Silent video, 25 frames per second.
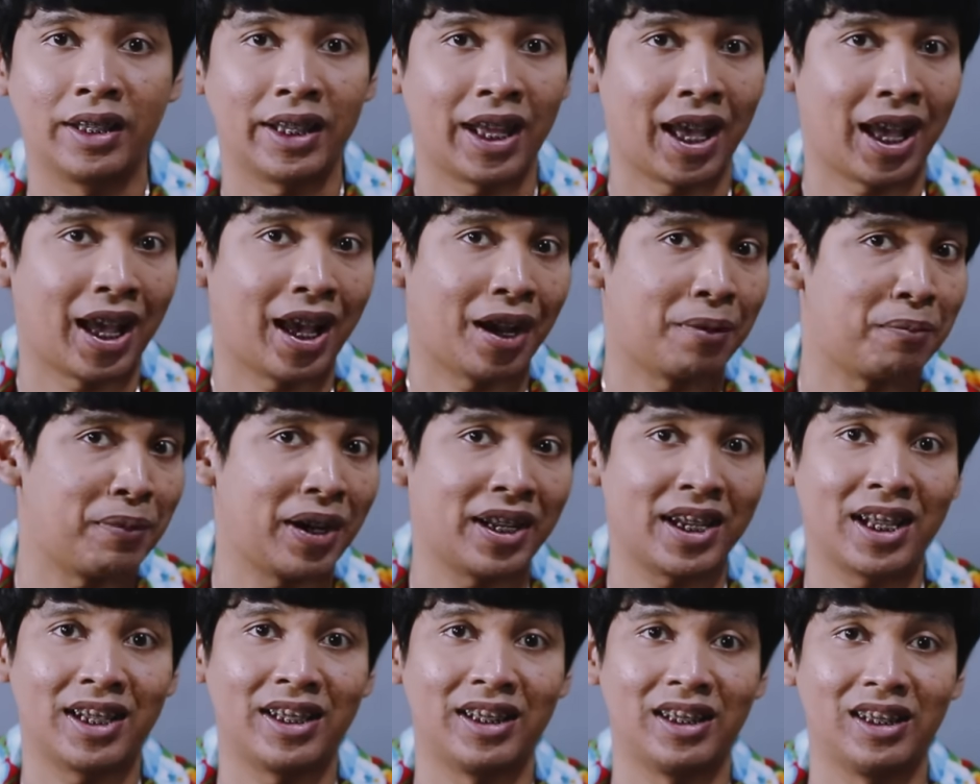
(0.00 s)
Yang
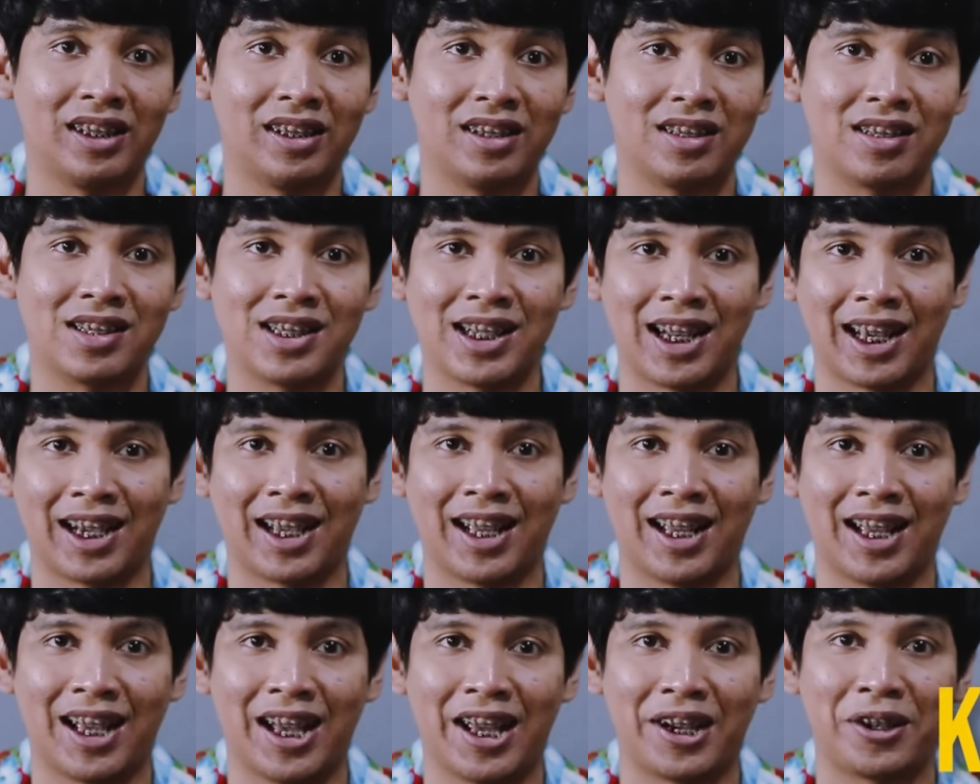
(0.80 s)
mana nih?
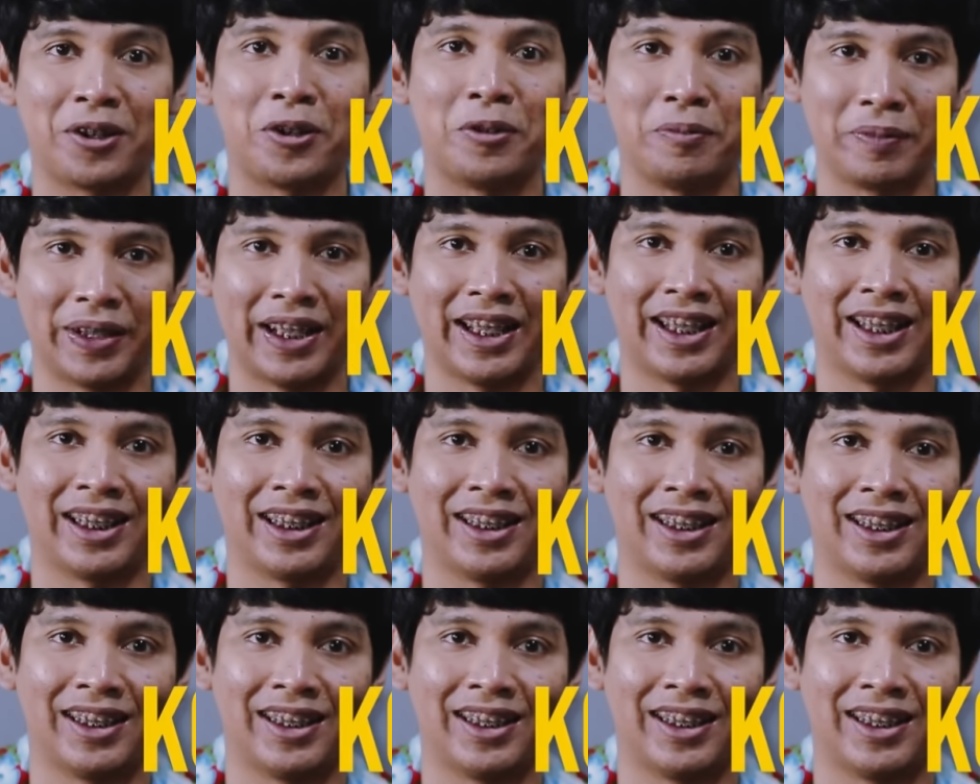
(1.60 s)
Silahkan komen.